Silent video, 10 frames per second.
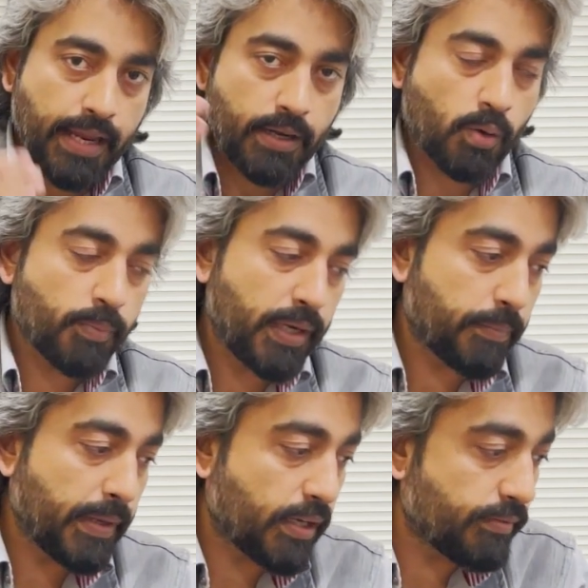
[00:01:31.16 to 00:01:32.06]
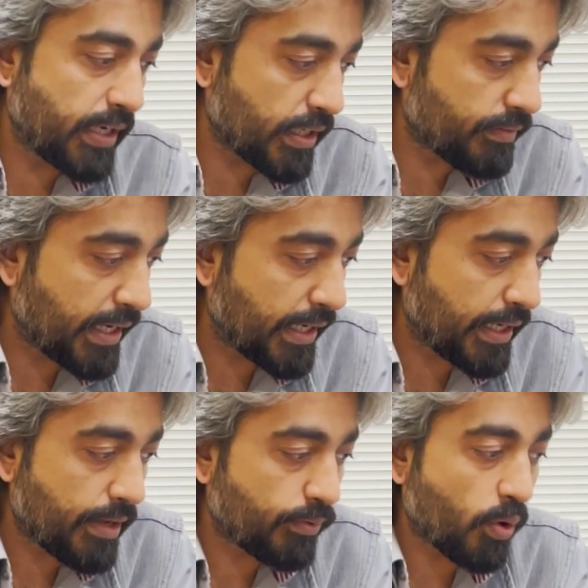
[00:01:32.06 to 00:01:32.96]
नए डॉक्यूमेंट में कन्वर्ट करवाने के
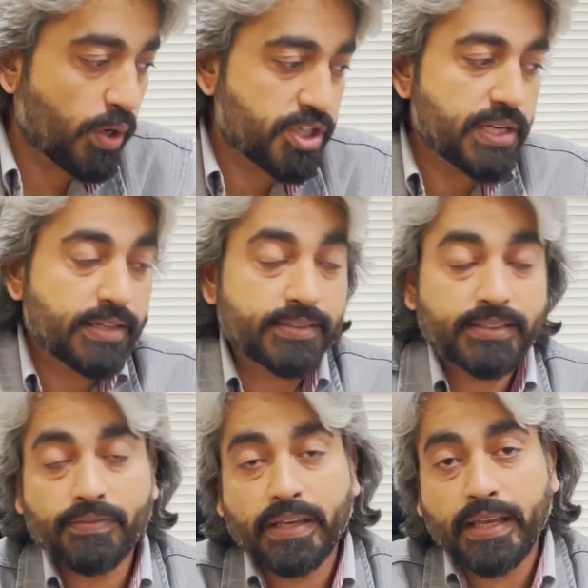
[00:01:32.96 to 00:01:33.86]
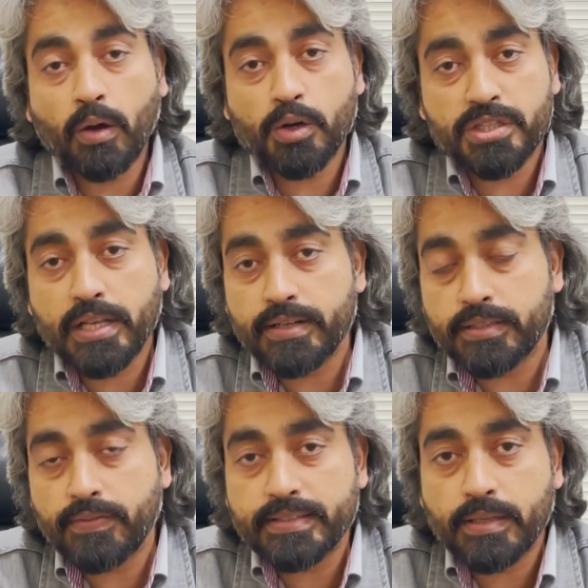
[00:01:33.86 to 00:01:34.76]
लिए वो ओरिजिनल रिसीविंग है ओरिजिनल
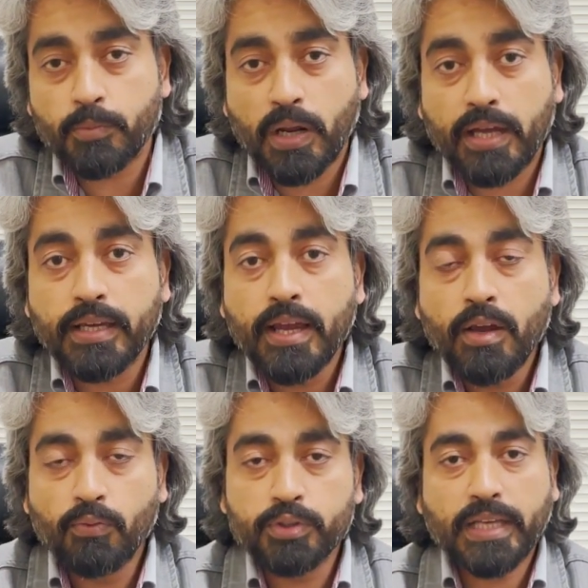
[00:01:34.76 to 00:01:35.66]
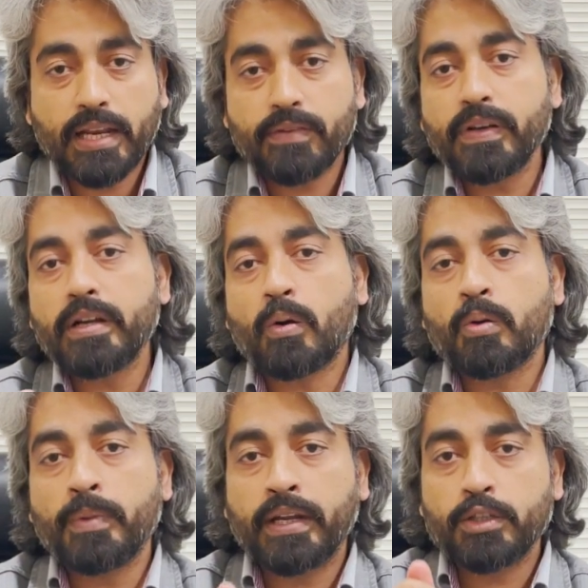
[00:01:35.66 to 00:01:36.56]
रिसीविंग से मुराद वो सैलर फ्री
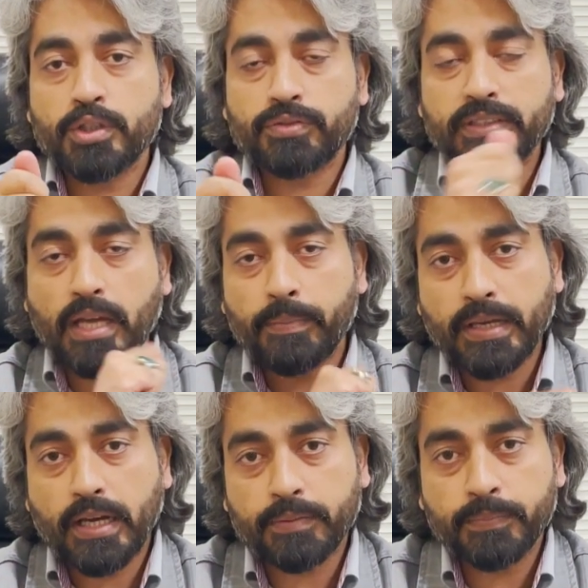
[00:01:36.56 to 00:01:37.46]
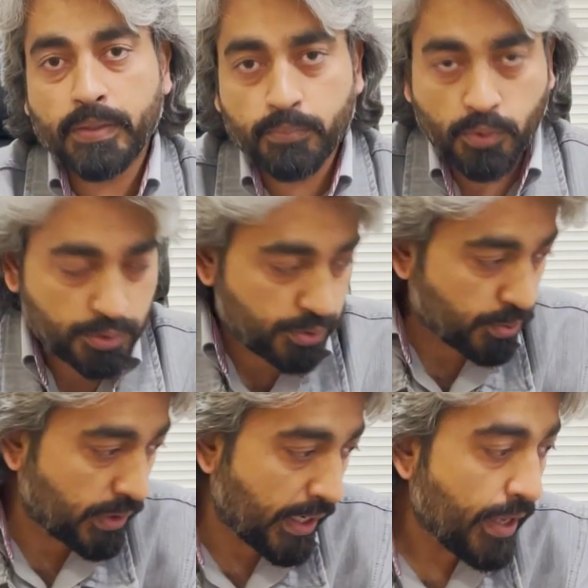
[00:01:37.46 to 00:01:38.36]
डॉक्यूमेंट है जो इस वक्त आपके हाथ में
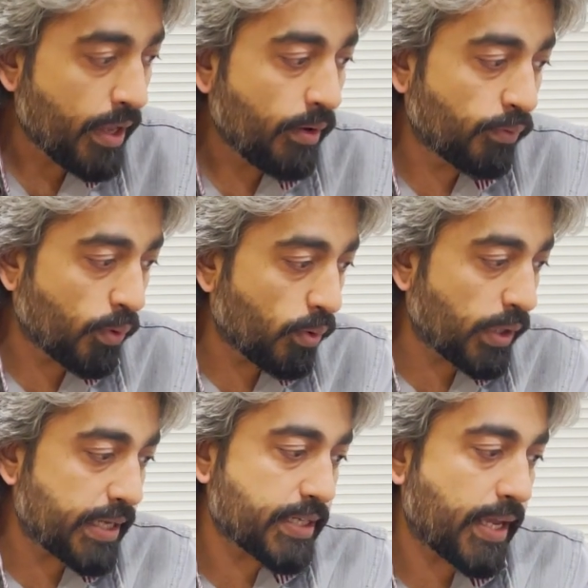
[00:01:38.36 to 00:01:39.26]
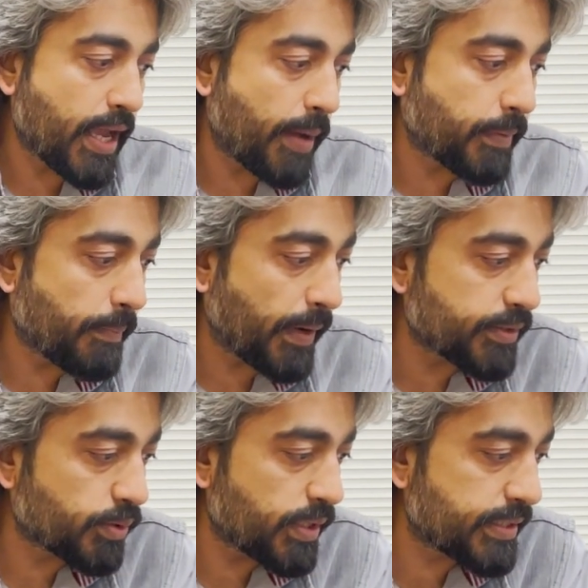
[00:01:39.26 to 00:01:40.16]
मौजूद है वो होना चाहिए आपके
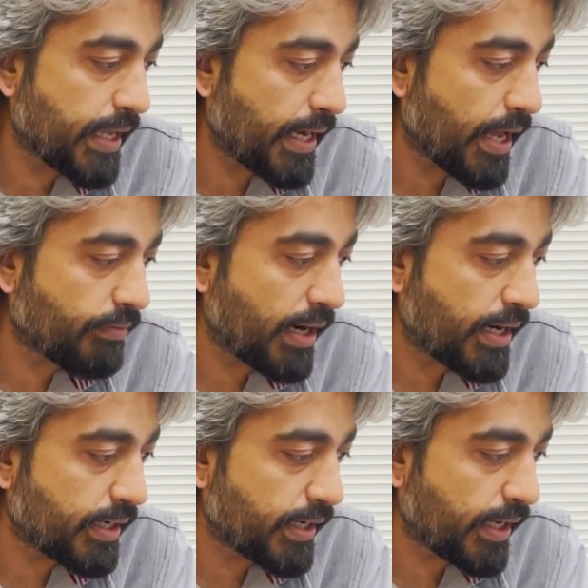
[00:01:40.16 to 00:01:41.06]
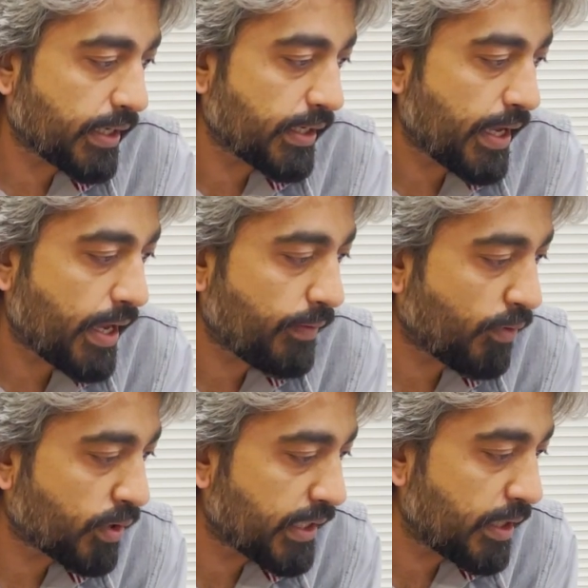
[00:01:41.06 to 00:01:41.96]
पास और इसके अलावा अंडरटेकिंग है
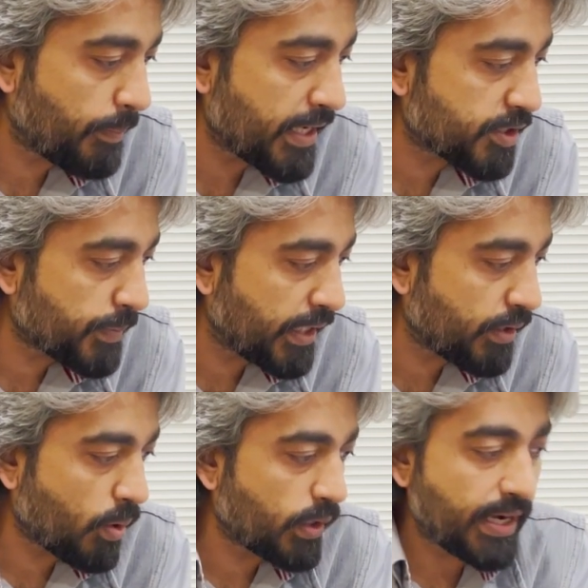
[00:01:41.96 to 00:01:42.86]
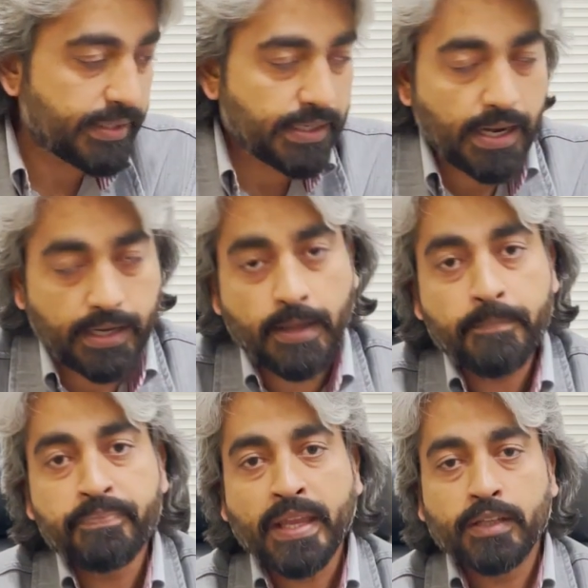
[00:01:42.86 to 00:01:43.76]
फॉर द रिप्लेसमेंट ऑन लेटर हेड
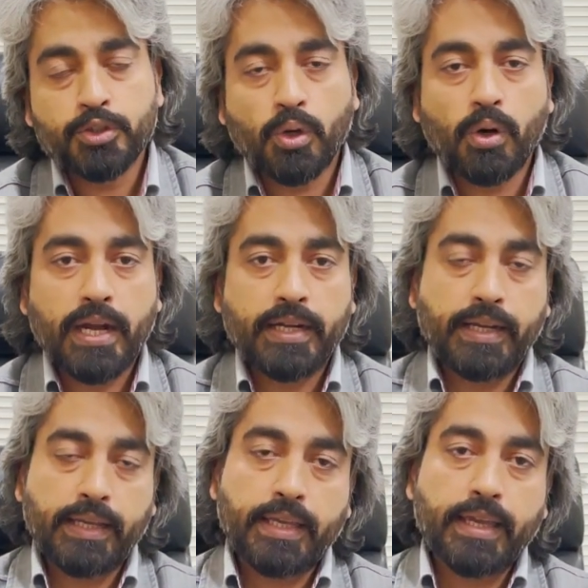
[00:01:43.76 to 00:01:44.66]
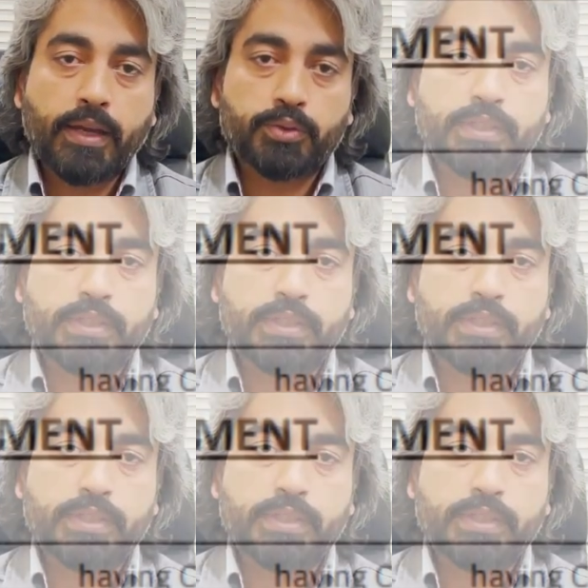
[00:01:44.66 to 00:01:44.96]
जो अंडरटेकिंग है